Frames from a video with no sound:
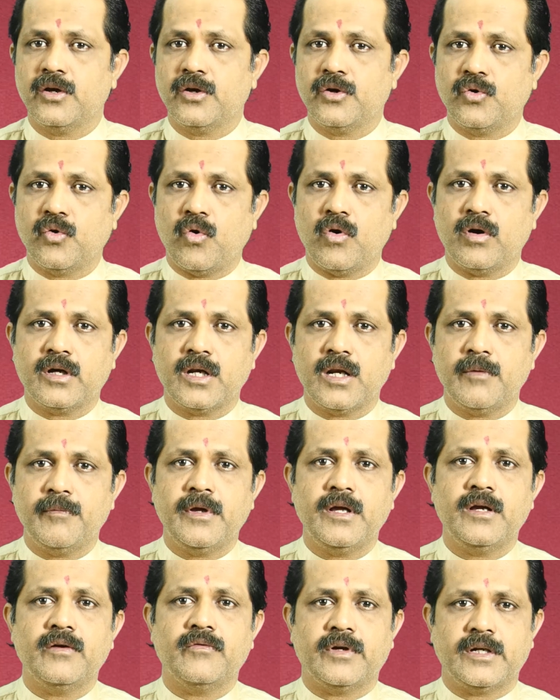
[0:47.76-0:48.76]
नौकरी
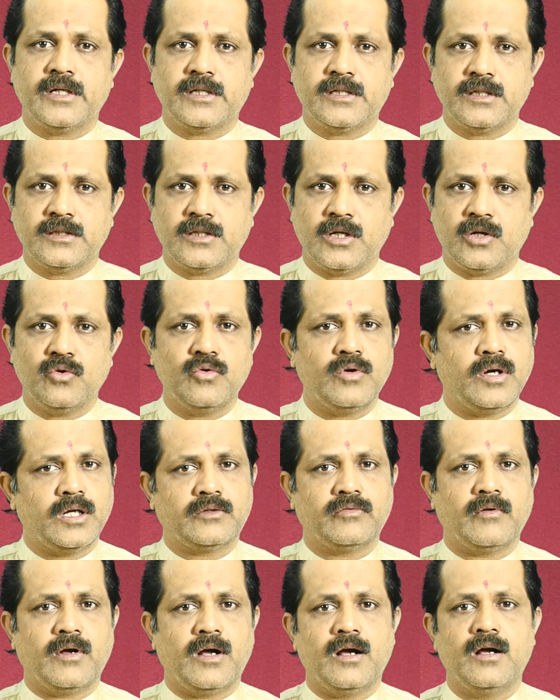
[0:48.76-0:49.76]
में वरिष्ठ जनों
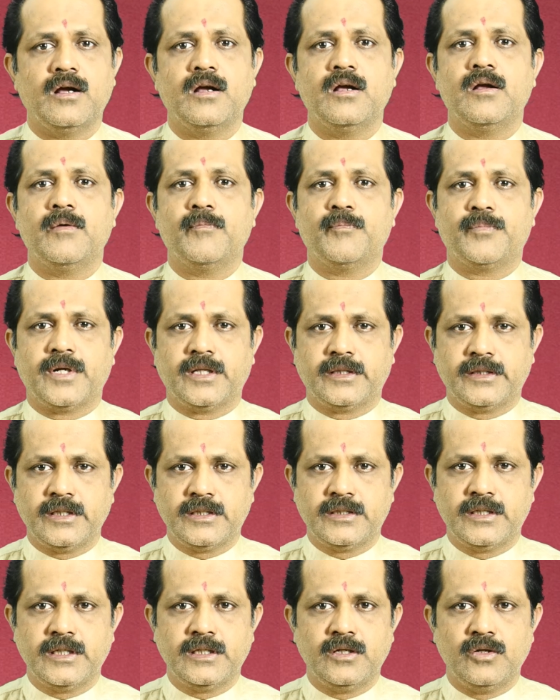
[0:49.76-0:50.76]
अथवा
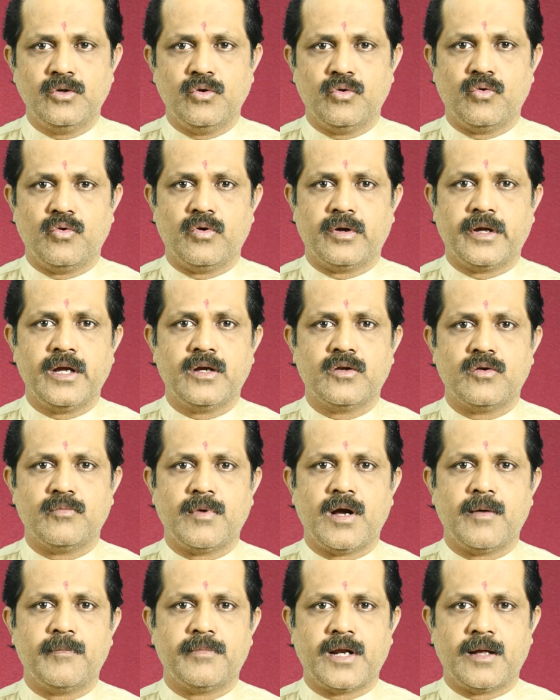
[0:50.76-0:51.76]
प्रतिष्ठित लोगों की
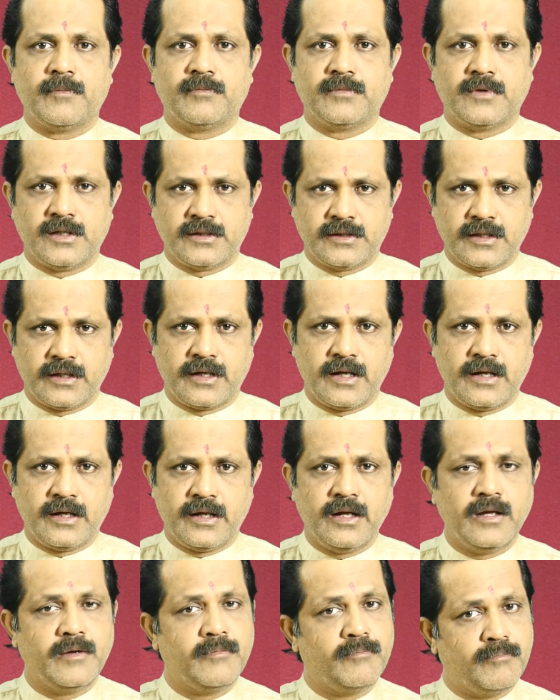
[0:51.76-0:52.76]
कृपा प्राप्त कर
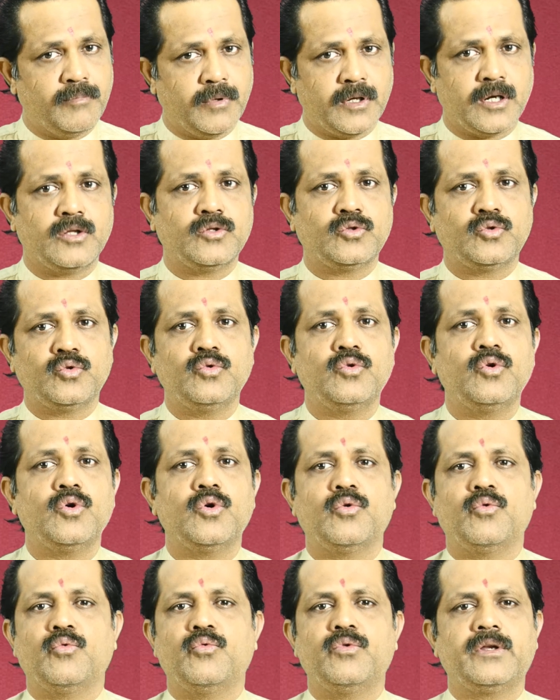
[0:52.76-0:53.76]
सकेंगे परंतु
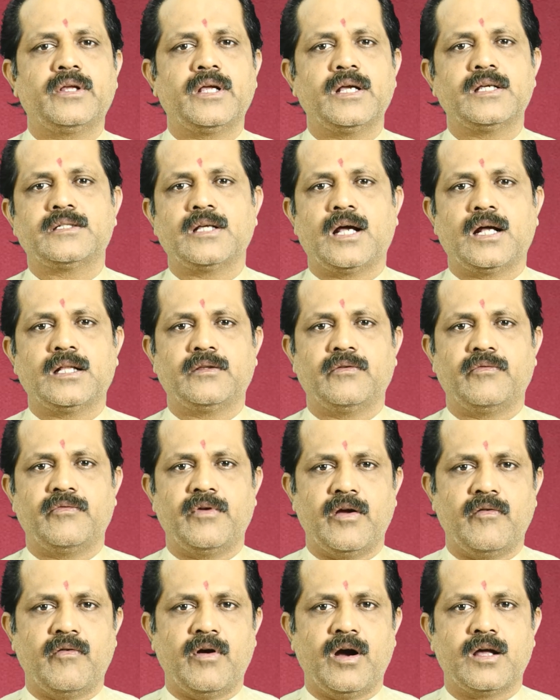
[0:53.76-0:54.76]
उनके साथ
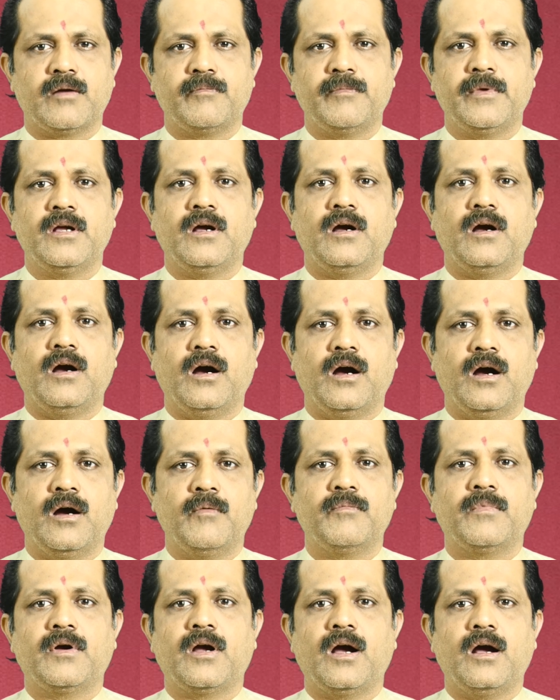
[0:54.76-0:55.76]
व्यवहार में
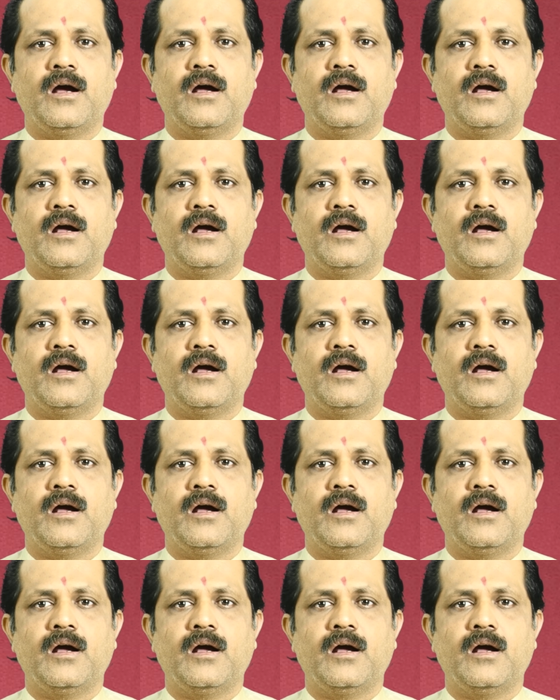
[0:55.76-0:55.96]
अहम का